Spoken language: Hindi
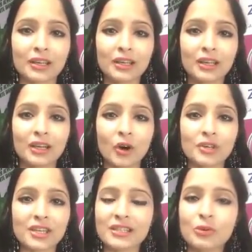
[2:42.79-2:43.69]
थे
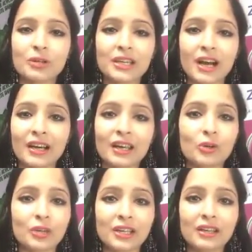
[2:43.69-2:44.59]
और जैसी उनकी
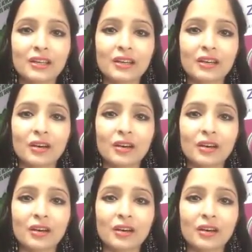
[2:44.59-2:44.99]
आंखें खुली